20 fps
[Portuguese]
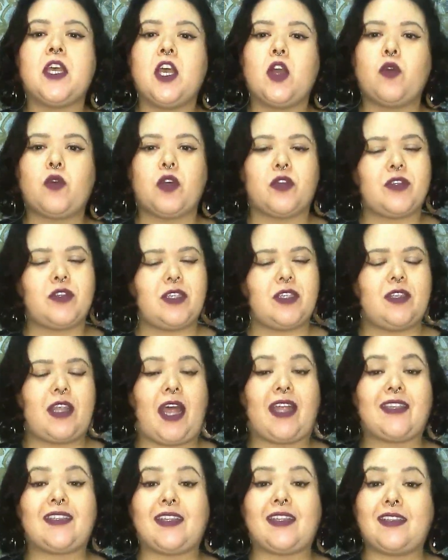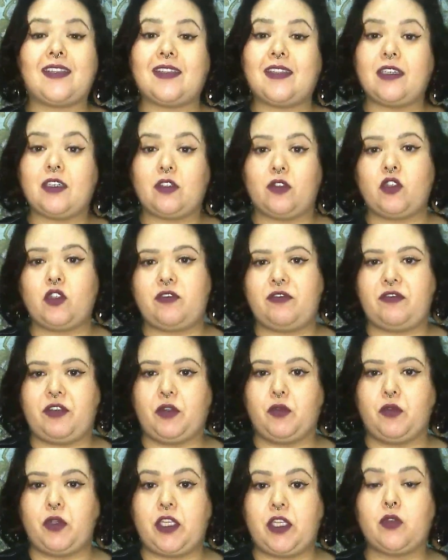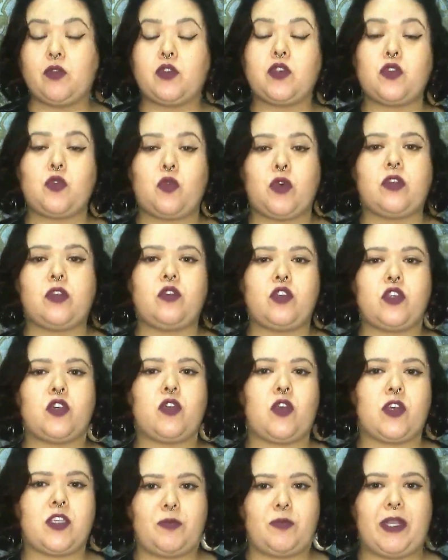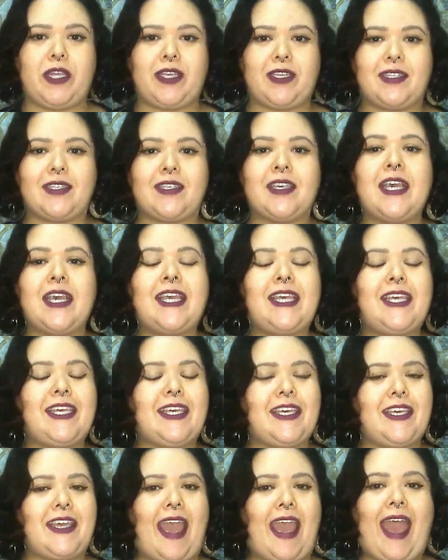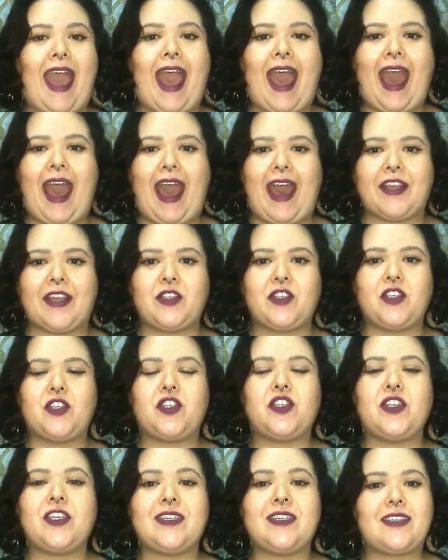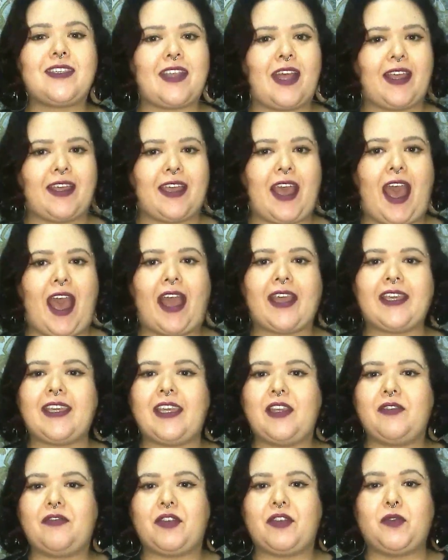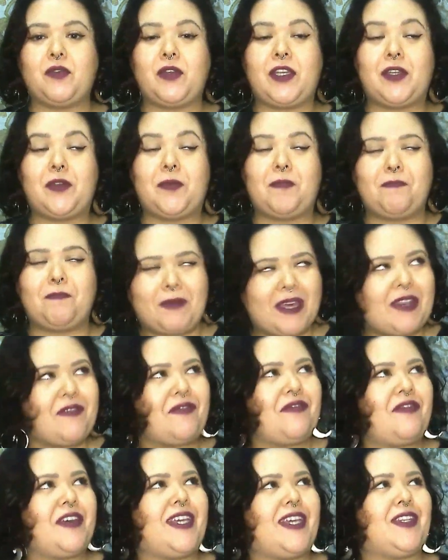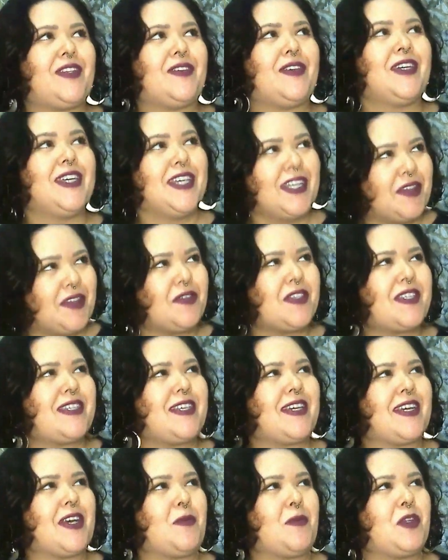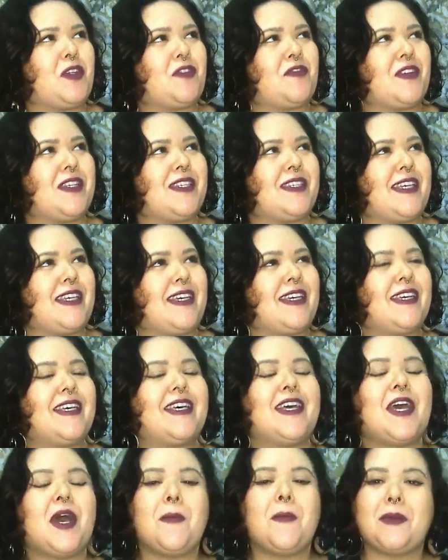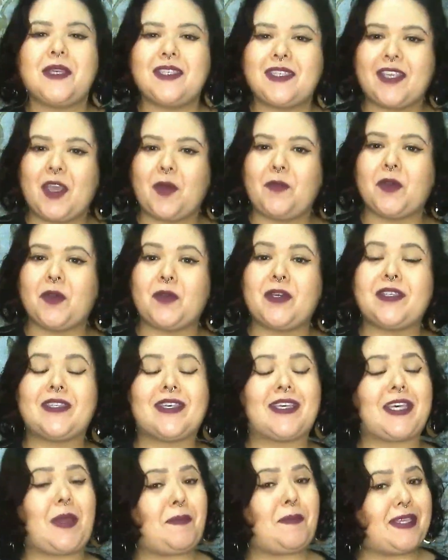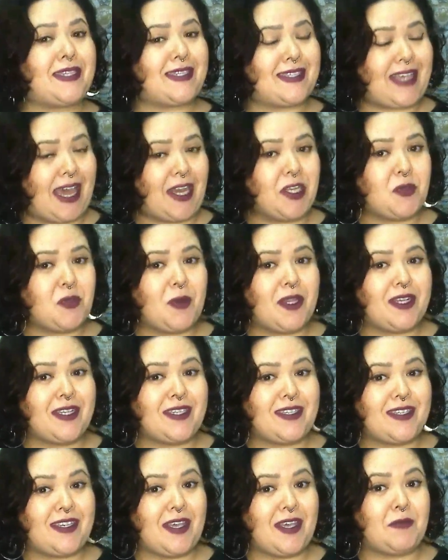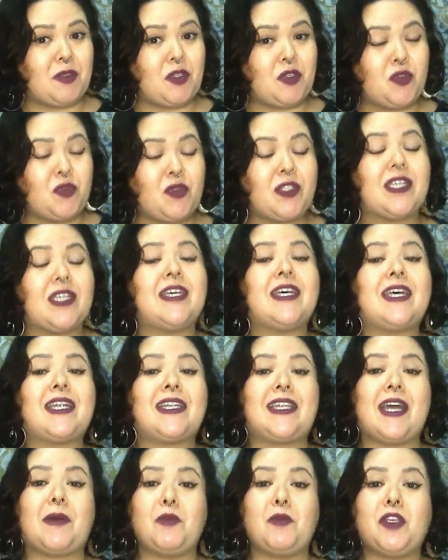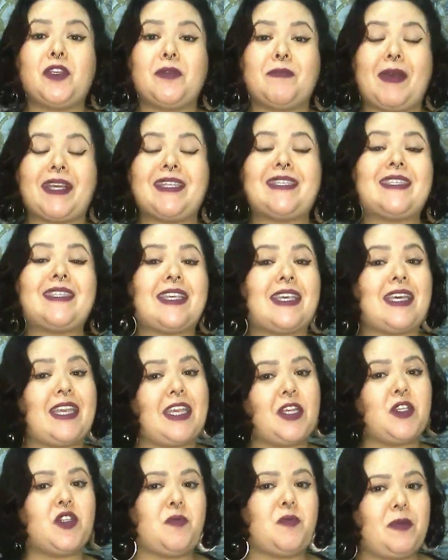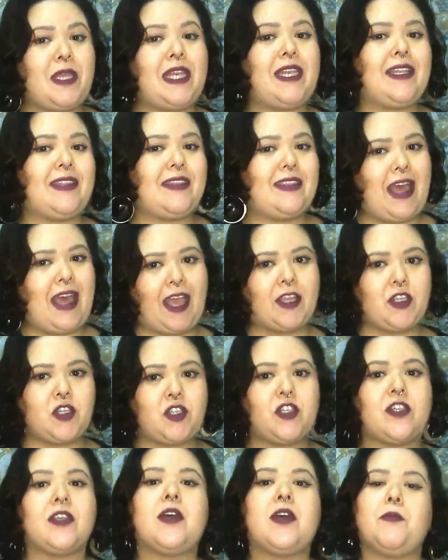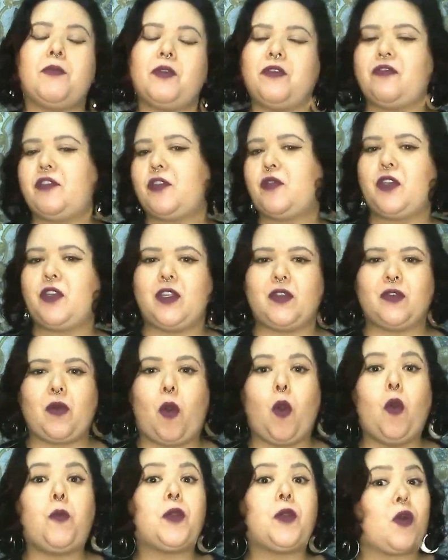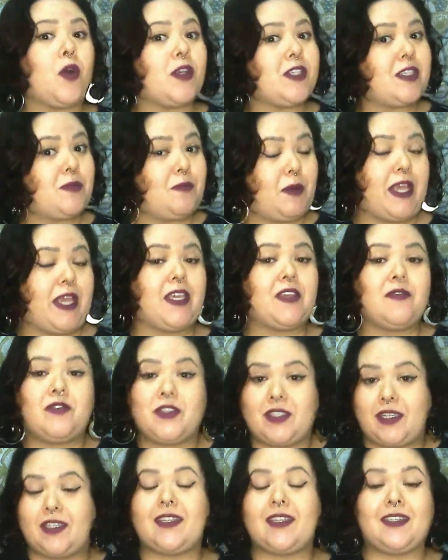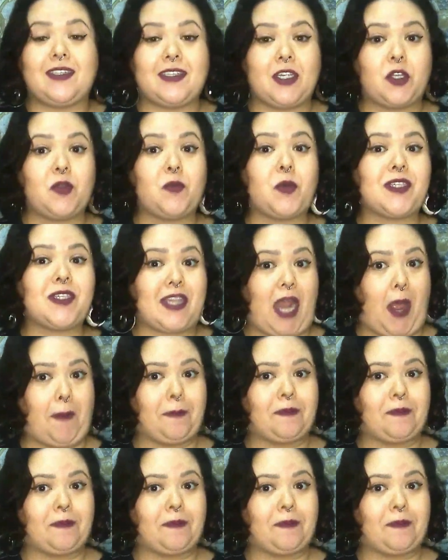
quando se trata tanto de figurinos quanto de cosplays, e que é a arte de estragar aquele figurino perfeito que você acabou de fazer, mas que é uma coisa que, apesar de parecer absurda, dá muito mais credibilidade pro figurino ou pro cosplay que você está tentando mostrar.